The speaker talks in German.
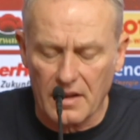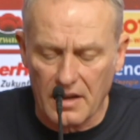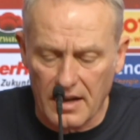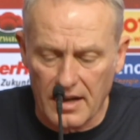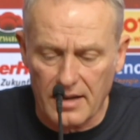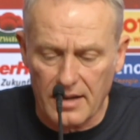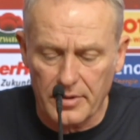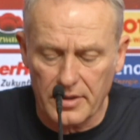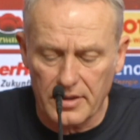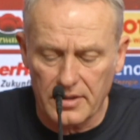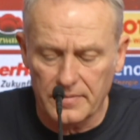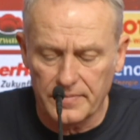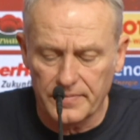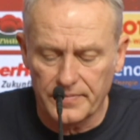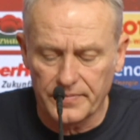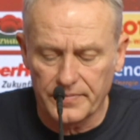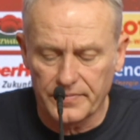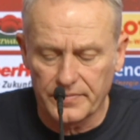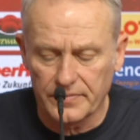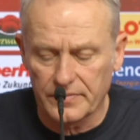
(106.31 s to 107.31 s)
aber
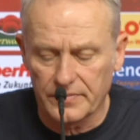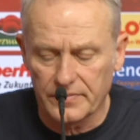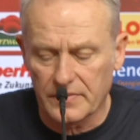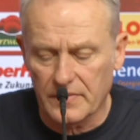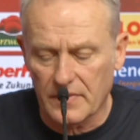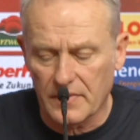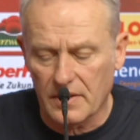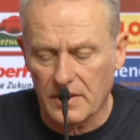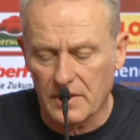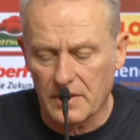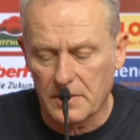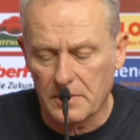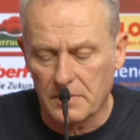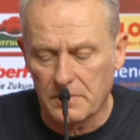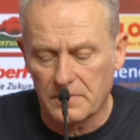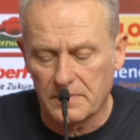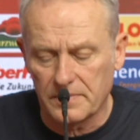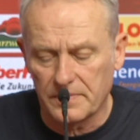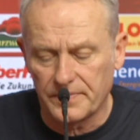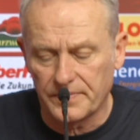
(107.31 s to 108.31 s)

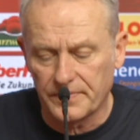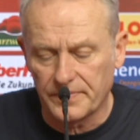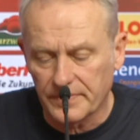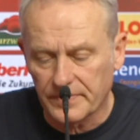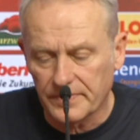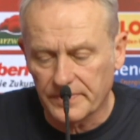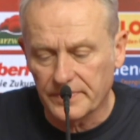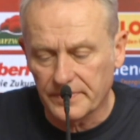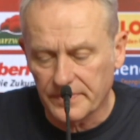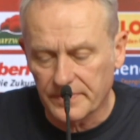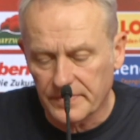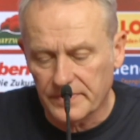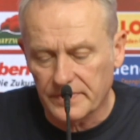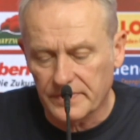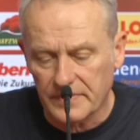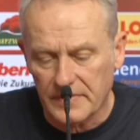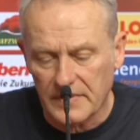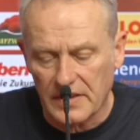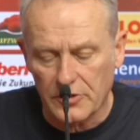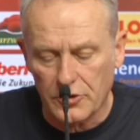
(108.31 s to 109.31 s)
ähm,
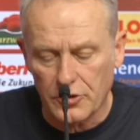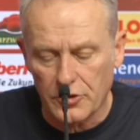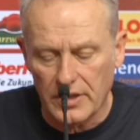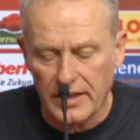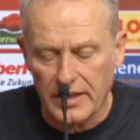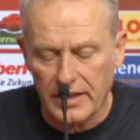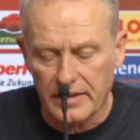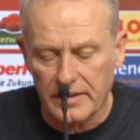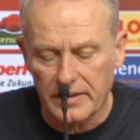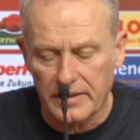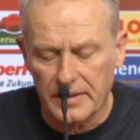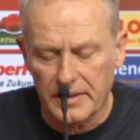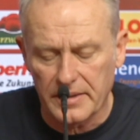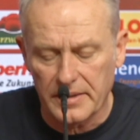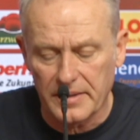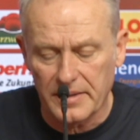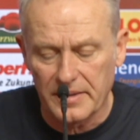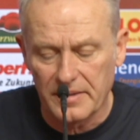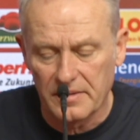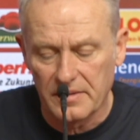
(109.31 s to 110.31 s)
natürlich
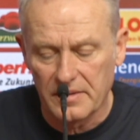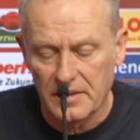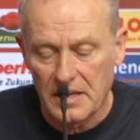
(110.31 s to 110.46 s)
äh,